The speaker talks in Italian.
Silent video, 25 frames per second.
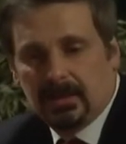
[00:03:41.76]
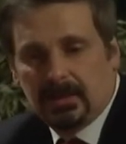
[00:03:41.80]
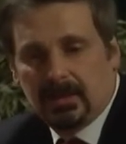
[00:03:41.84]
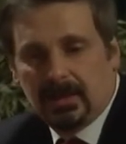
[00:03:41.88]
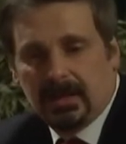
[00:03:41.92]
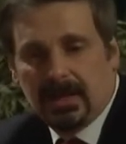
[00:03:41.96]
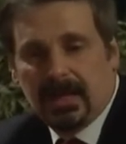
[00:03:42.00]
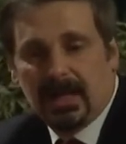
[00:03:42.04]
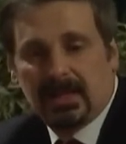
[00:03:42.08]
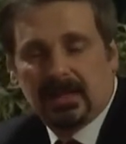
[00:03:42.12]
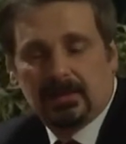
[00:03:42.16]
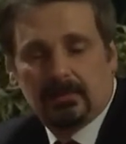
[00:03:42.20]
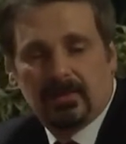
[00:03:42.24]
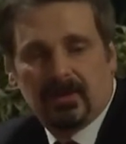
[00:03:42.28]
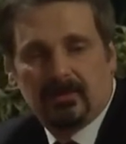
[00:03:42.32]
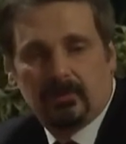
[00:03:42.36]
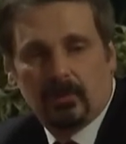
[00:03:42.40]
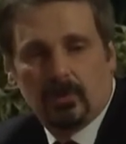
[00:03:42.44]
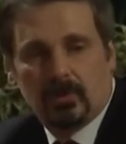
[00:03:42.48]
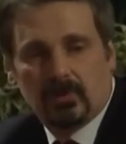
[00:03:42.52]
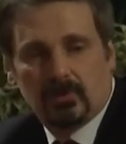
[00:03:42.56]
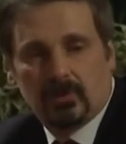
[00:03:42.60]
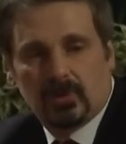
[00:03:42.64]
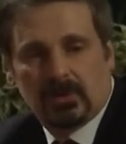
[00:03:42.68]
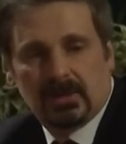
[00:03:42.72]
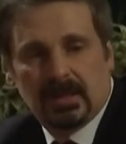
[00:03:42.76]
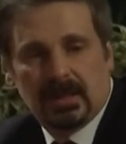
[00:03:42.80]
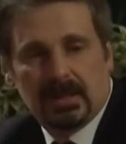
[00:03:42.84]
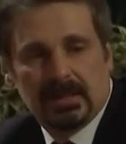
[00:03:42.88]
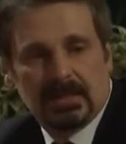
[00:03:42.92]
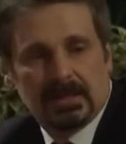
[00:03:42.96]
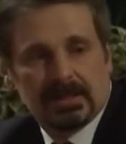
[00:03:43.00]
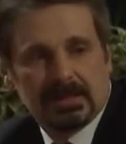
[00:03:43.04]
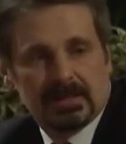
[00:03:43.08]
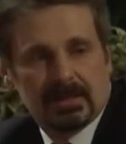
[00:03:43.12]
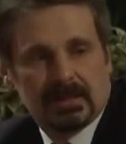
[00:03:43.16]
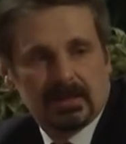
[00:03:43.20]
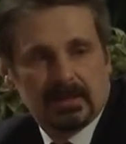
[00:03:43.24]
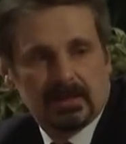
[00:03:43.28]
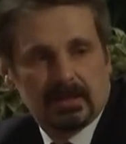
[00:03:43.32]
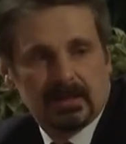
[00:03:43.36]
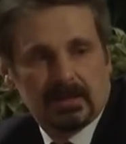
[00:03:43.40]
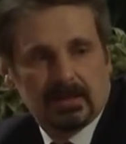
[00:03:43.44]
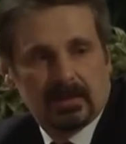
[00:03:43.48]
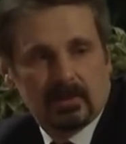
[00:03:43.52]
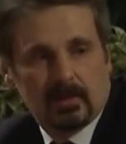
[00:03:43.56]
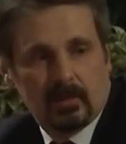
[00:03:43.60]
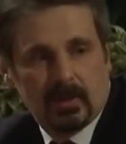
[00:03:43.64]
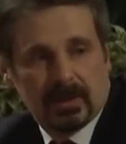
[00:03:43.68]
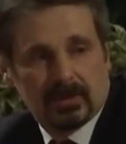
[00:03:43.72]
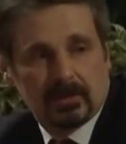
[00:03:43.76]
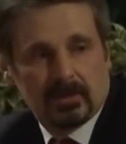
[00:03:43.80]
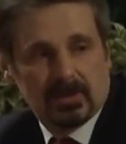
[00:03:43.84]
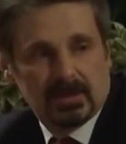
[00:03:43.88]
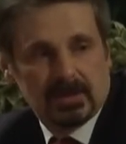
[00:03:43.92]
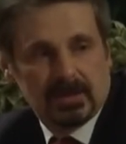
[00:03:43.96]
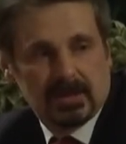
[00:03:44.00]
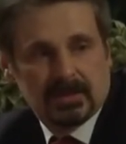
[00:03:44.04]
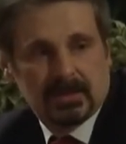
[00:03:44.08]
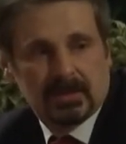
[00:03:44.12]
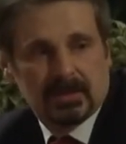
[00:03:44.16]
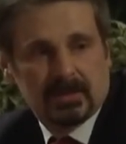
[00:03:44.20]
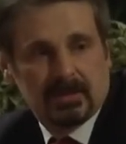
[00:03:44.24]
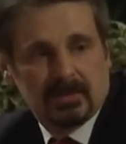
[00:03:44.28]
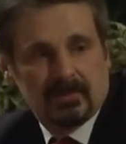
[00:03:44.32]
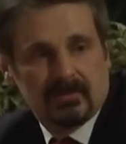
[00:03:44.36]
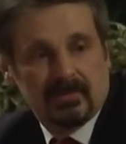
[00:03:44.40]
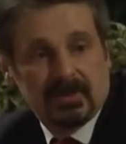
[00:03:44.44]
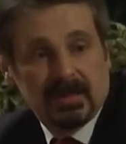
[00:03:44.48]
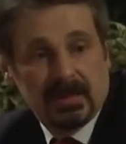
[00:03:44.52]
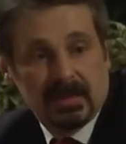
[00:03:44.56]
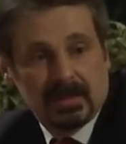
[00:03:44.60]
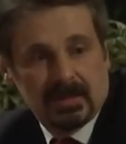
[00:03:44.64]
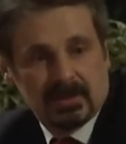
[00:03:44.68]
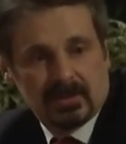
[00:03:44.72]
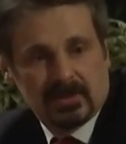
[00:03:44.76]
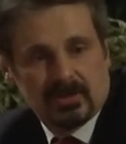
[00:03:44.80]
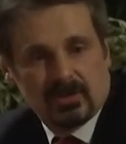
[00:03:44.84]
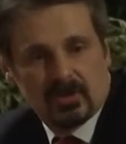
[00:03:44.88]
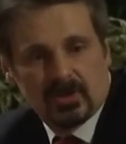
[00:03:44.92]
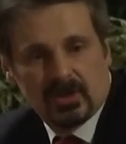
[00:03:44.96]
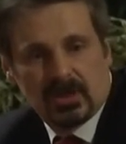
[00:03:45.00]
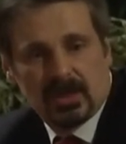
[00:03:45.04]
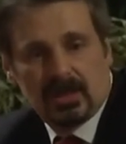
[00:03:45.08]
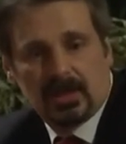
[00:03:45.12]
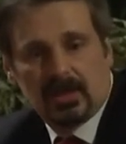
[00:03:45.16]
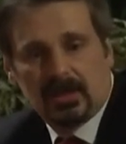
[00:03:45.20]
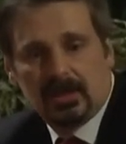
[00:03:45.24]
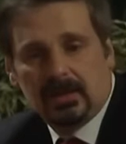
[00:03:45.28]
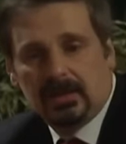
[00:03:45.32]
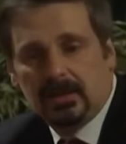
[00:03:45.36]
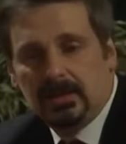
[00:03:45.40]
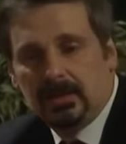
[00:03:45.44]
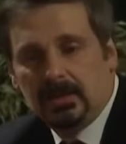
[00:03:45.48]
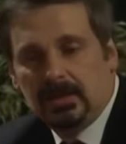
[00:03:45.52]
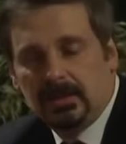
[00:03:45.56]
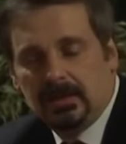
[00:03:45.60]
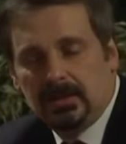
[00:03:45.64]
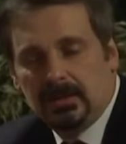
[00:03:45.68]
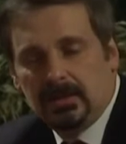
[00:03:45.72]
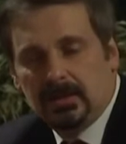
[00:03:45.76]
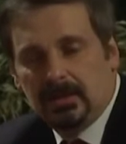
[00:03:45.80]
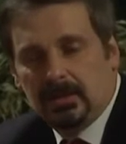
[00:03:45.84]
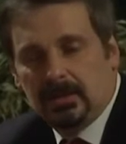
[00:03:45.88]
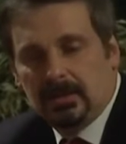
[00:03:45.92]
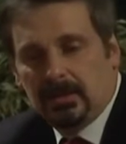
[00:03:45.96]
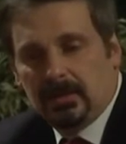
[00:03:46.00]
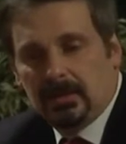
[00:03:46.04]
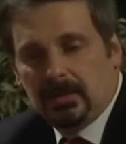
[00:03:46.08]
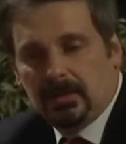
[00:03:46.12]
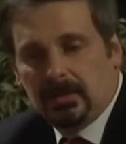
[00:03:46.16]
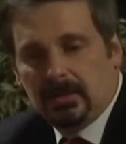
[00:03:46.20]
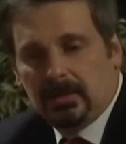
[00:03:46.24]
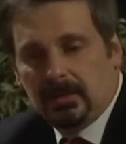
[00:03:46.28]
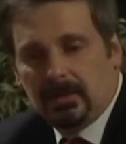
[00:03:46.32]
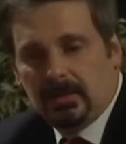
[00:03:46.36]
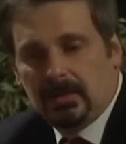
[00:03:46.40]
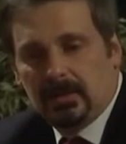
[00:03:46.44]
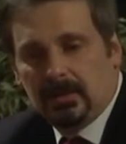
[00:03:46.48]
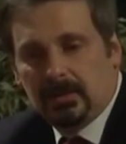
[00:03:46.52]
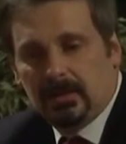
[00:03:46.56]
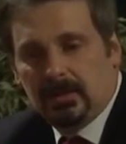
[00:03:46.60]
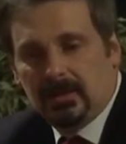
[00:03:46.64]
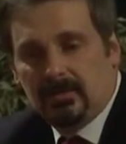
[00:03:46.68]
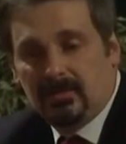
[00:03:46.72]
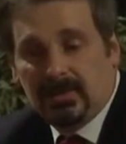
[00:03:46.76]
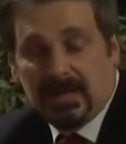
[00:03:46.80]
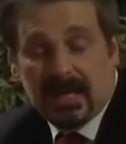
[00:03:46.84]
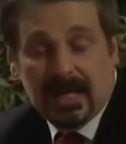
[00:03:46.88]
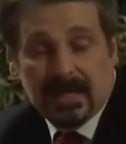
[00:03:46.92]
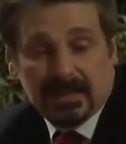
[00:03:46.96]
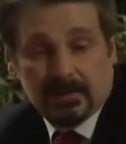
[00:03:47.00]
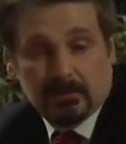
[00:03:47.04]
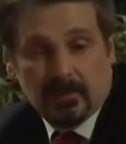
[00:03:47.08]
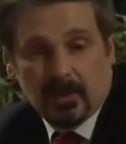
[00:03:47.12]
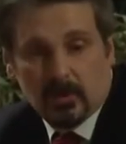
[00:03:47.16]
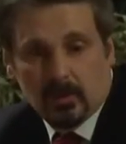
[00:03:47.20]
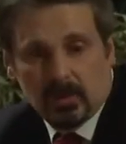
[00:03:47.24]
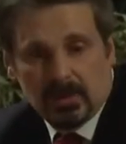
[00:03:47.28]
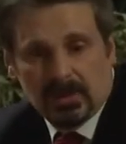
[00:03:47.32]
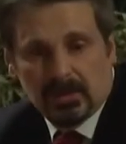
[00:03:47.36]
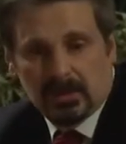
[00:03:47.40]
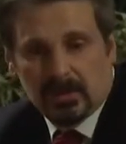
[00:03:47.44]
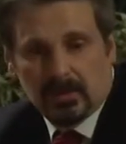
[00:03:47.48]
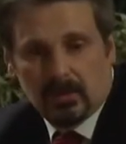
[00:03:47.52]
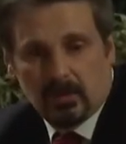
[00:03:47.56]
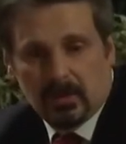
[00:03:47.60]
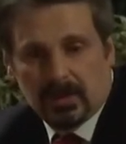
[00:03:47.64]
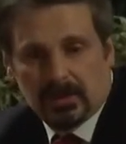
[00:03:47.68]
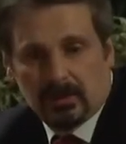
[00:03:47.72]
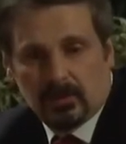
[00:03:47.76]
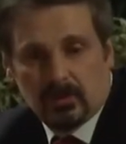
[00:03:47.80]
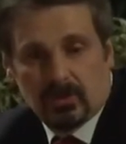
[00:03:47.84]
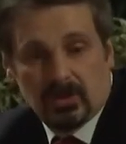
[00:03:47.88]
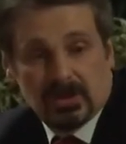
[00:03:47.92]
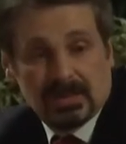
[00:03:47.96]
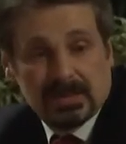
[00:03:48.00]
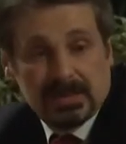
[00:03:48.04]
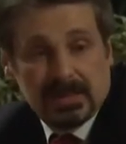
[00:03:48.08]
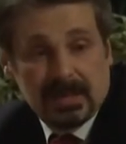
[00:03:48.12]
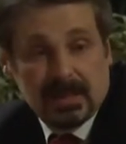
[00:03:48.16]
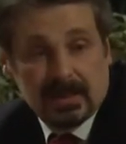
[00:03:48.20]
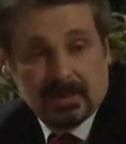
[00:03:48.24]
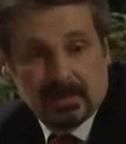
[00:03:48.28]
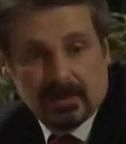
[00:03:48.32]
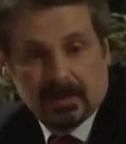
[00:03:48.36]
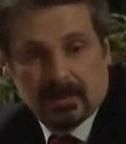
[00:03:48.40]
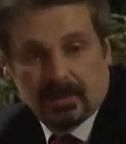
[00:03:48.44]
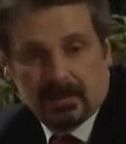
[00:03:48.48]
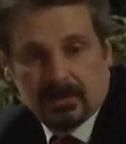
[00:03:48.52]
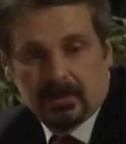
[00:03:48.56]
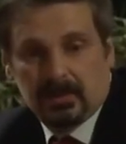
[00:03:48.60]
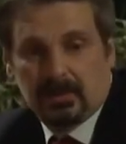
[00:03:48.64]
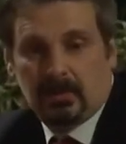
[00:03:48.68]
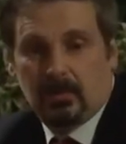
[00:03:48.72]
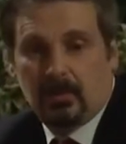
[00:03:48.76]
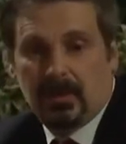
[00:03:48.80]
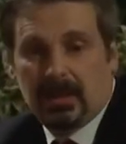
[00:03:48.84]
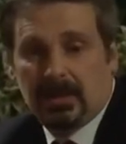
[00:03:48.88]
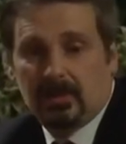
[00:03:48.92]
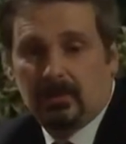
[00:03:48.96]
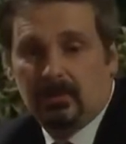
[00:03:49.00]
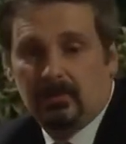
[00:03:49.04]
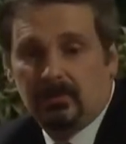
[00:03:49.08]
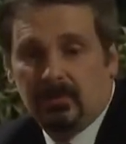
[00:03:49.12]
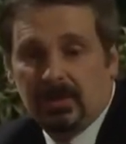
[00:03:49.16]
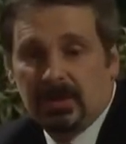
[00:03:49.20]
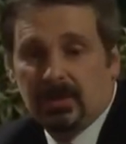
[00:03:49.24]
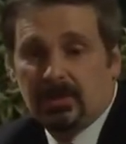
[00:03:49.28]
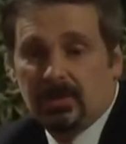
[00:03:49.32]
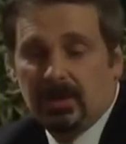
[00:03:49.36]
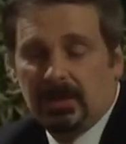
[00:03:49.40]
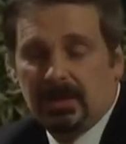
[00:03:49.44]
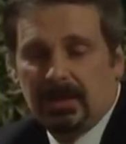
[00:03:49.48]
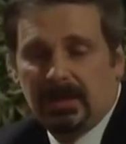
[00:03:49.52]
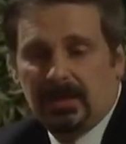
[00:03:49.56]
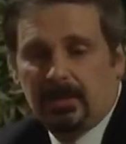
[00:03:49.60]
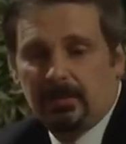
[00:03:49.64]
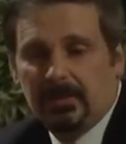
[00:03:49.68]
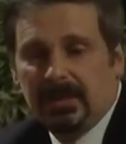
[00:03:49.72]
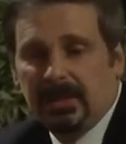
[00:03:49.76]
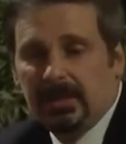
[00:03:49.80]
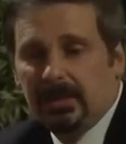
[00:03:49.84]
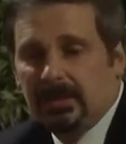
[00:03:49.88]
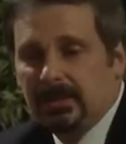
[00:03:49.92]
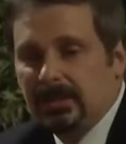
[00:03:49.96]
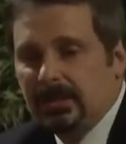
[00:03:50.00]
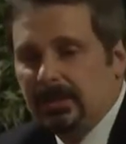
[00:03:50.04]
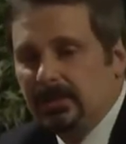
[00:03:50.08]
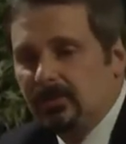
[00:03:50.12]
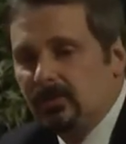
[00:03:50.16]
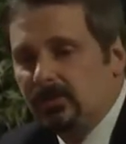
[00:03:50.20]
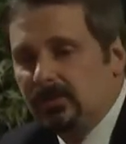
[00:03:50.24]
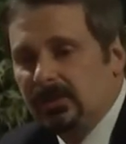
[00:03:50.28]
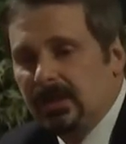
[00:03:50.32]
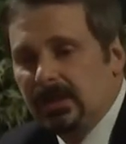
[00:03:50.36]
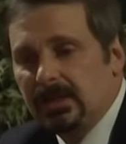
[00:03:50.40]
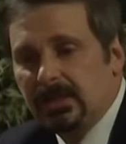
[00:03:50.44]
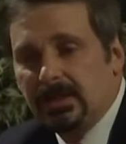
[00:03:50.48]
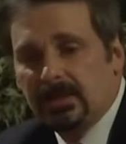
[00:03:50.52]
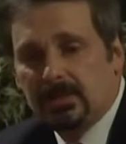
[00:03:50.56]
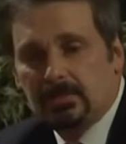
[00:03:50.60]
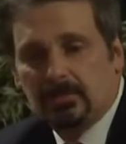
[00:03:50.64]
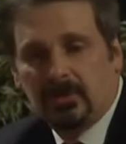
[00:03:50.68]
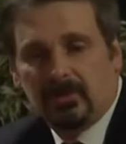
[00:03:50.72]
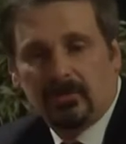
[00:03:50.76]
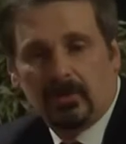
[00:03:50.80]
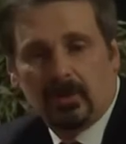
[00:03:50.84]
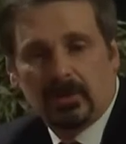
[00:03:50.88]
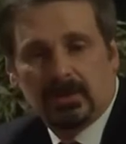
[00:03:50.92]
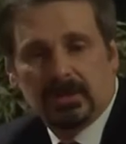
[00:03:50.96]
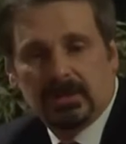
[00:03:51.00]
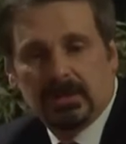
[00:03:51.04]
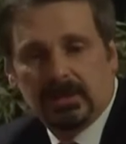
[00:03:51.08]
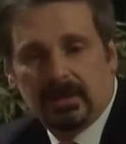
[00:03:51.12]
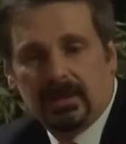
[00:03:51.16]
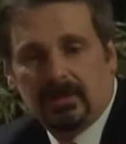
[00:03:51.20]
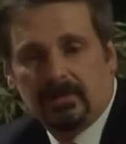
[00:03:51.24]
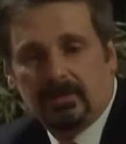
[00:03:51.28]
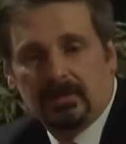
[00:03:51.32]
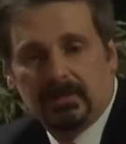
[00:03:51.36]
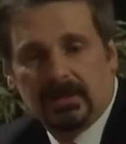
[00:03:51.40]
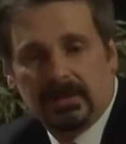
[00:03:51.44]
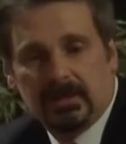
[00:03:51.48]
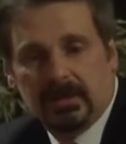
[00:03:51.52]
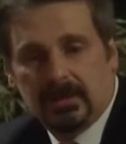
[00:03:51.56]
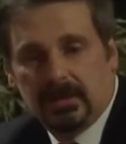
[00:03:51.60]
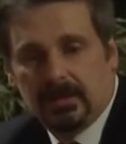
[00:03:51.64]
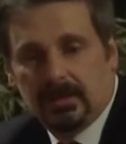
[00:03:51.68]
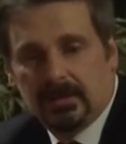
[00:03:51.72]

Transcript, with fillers: che anima voi giornalisti quando siete veri, sinceri e, eh, e vi anima quindi quando ci siete, quando invece chiaramente il giornalismo a volte è